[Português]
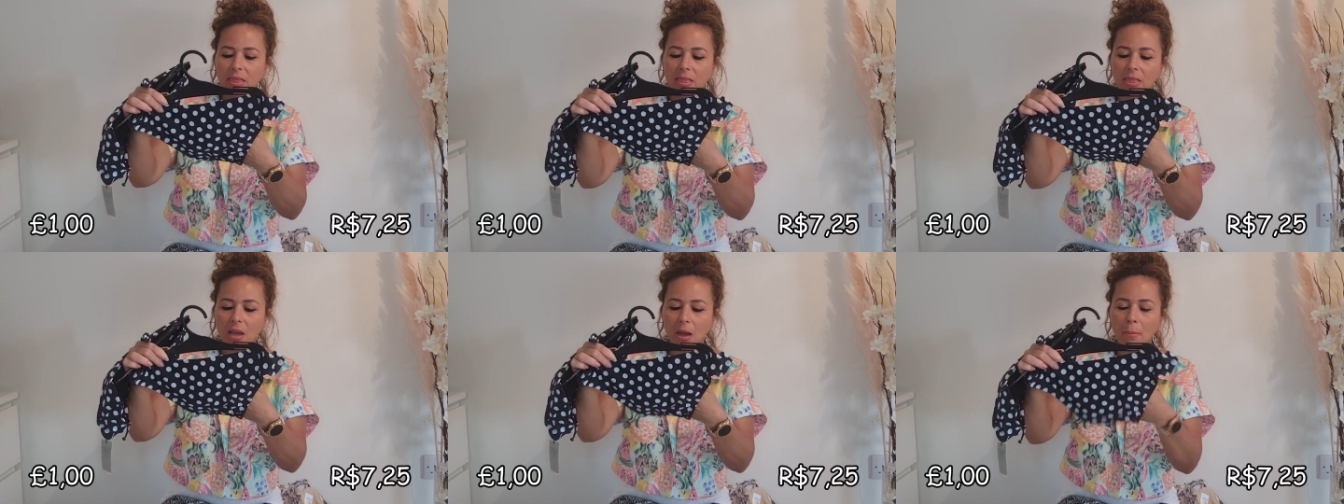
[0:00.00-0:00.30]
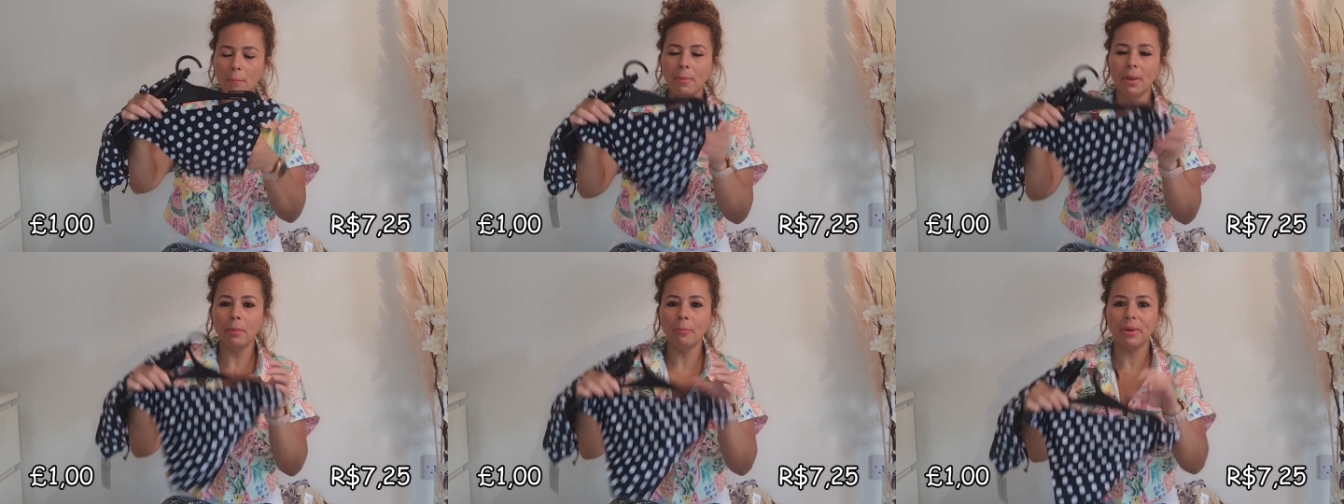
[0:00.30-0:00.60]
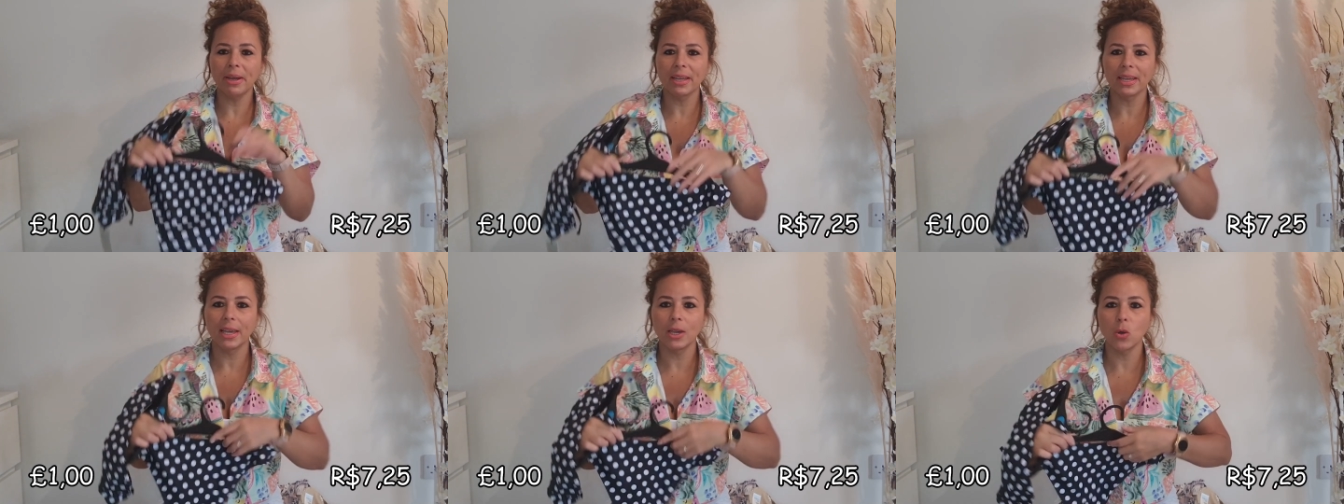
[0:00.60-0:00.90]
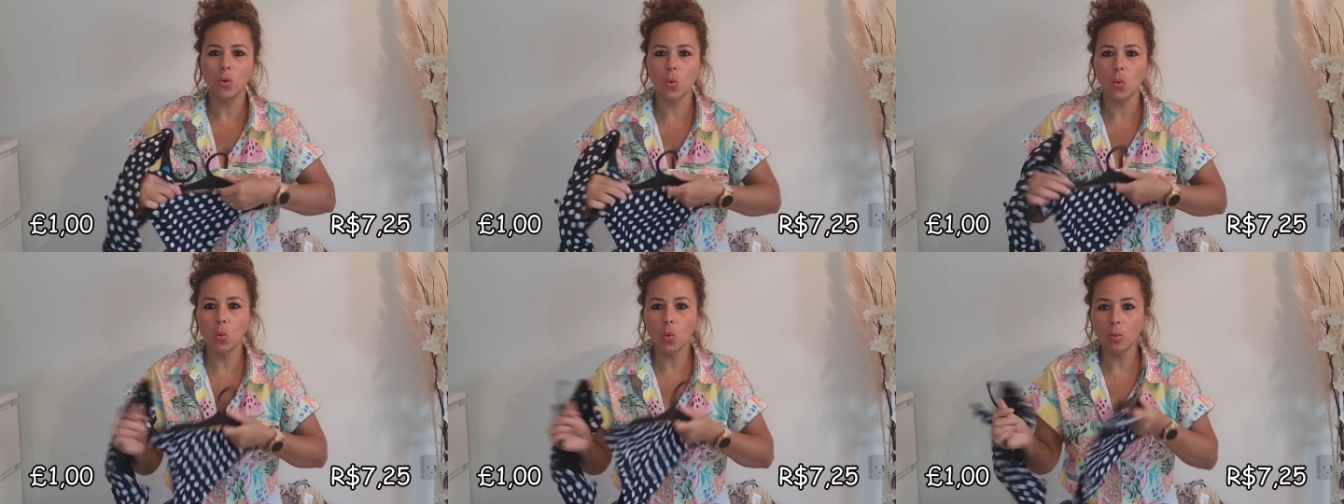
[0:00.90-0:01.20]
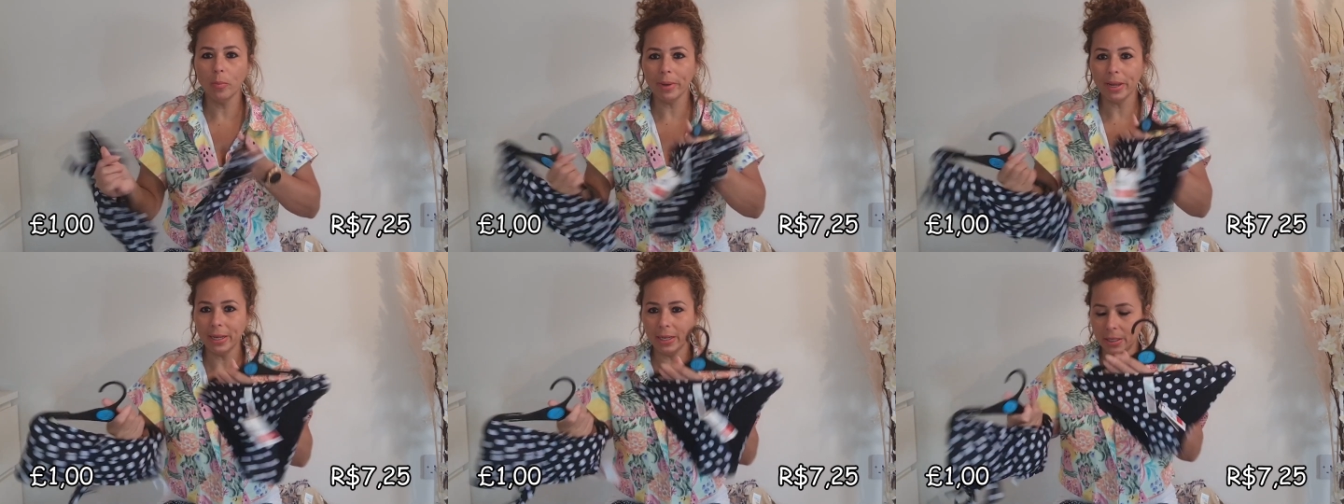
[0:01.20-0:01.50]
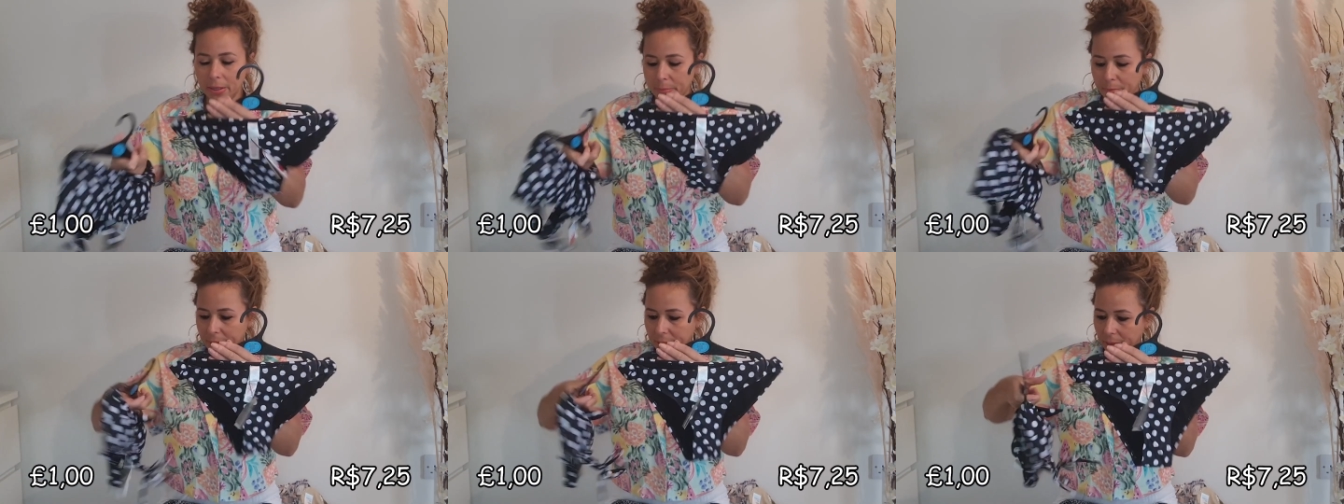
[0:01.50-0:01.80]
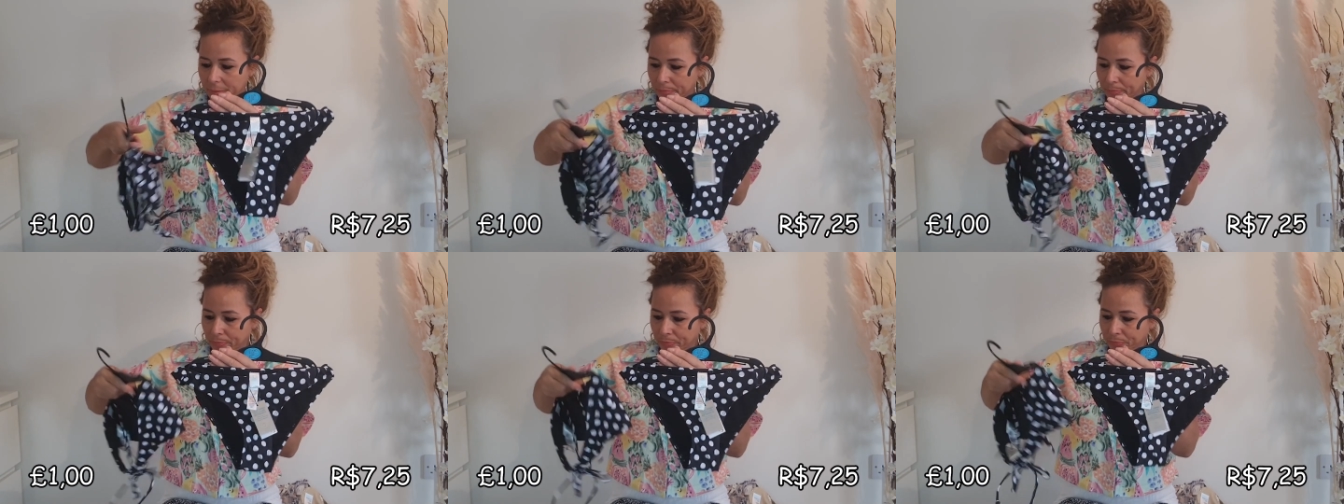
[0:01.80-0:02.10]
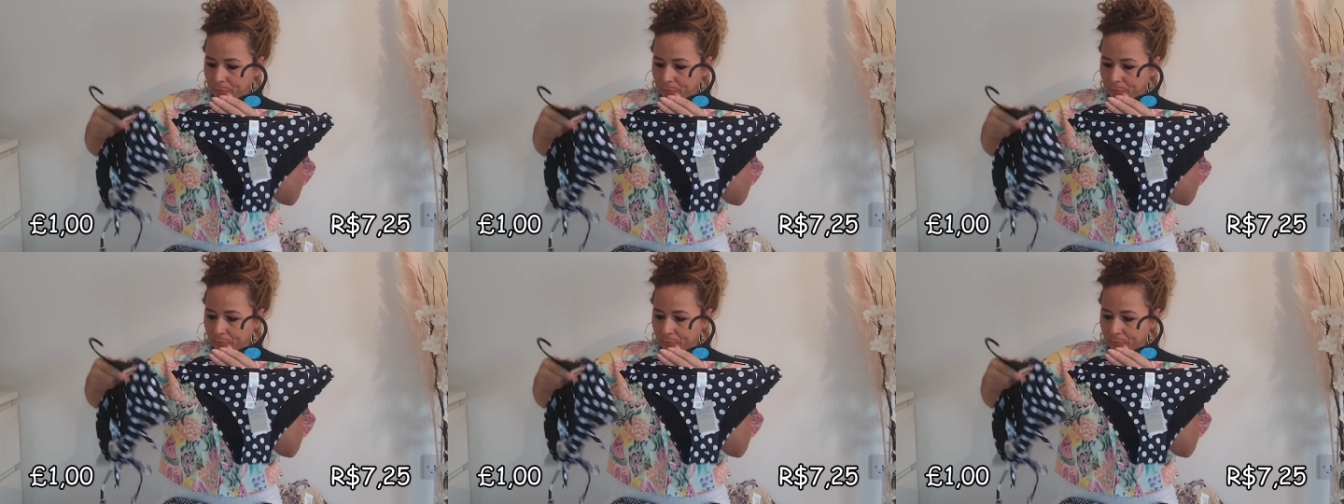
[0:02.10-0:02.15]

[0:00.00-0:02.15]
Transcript: Também paguei uma libra.